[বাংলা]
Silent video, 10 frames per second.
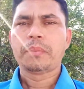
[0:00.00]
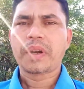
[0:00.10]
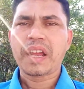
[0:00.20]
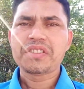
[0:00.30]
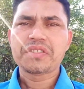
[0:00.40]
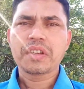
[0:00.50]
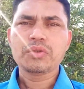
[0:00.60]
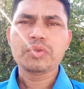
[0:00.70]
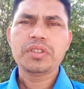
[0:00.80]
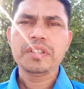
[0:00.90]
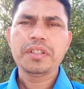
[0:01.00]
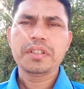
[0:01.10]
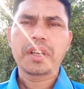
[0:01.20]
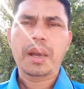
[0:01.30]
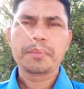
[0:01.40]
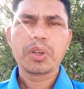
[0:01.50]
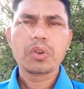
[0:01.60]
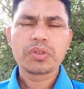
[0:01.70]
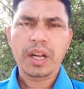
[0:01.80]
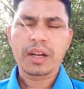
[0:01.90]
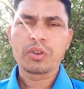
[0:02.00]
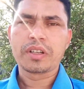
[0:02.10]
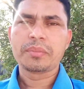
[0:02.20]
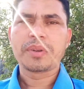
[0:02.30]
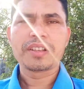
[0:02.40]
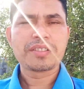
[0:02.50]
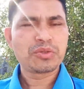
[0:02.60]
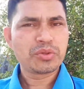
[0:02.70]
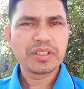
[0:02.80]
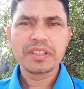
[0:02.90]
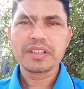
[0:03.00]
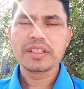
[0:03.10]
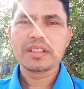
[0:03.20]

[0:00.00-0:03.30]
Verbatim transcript: প্রাইসটা যদি আপ ডাউন না করে প্রাইসটা যদি